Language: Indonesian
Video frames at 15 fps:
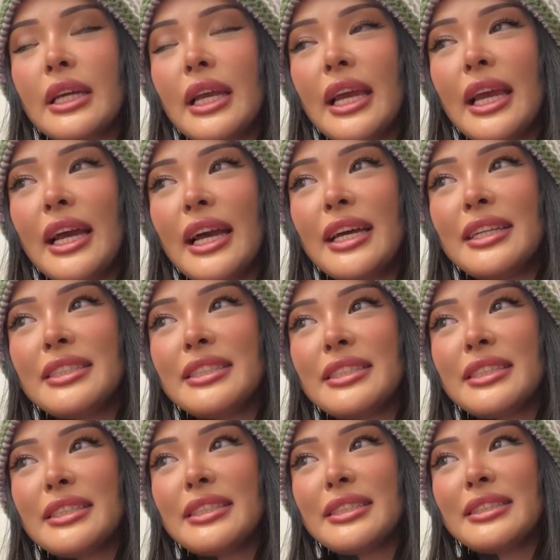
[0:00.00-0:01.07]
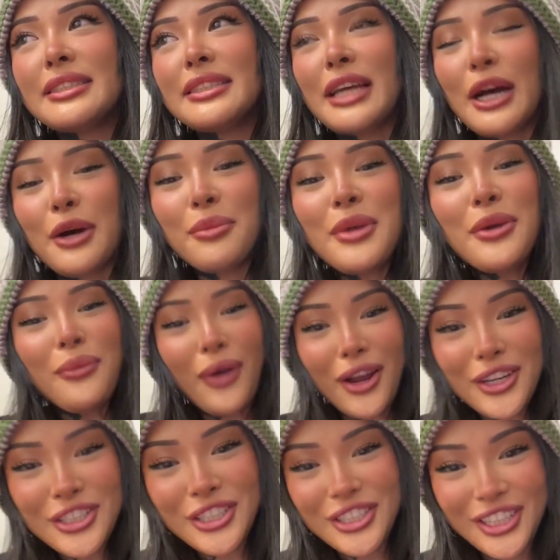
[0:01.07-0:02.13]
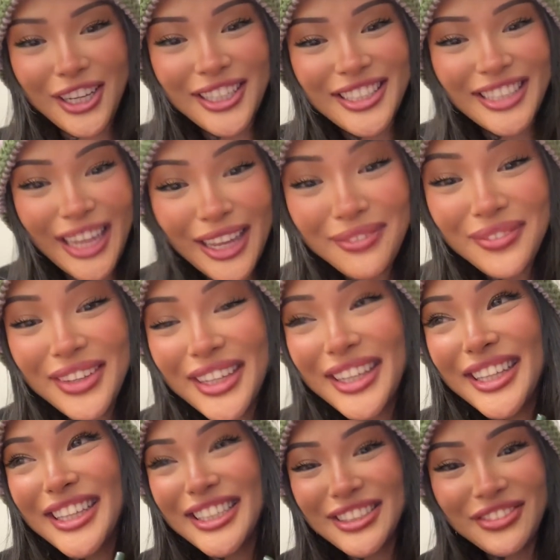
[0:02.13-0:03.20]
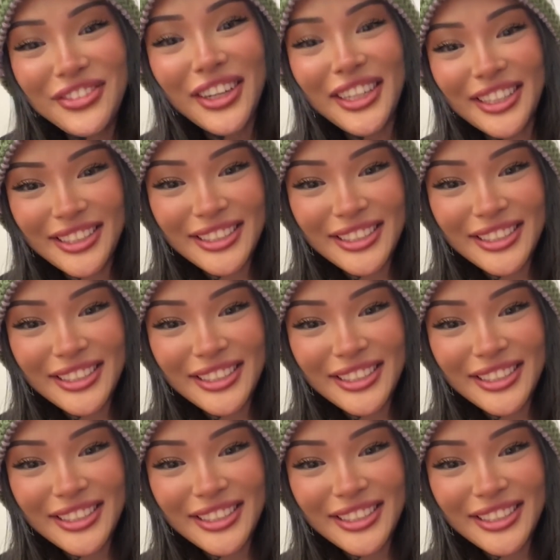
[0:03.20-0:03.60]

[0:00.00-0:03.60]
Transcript: merupakan teman lama dari anggota One Direction, Niall Horan.